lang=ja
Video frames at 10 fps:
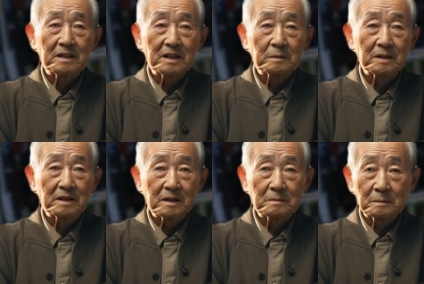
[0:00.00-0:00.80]
としまし
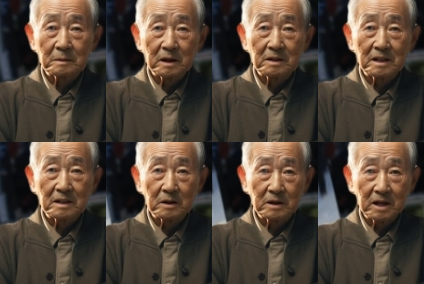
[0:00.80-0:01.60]
た。眞子さ
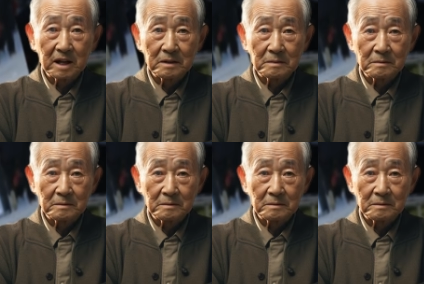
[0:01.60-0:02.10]
んの知人。